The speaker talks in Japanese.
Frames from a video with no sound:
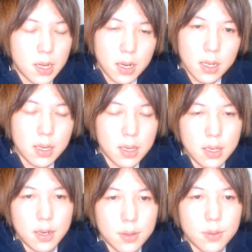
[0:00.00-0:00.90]
らない
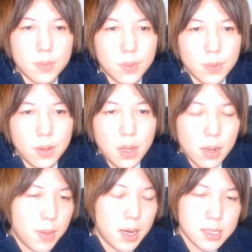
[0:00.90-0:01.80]
けれども、
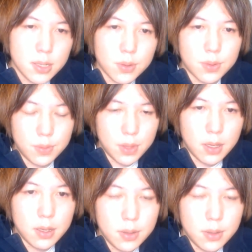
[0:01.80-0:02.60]
まあ、あさと君って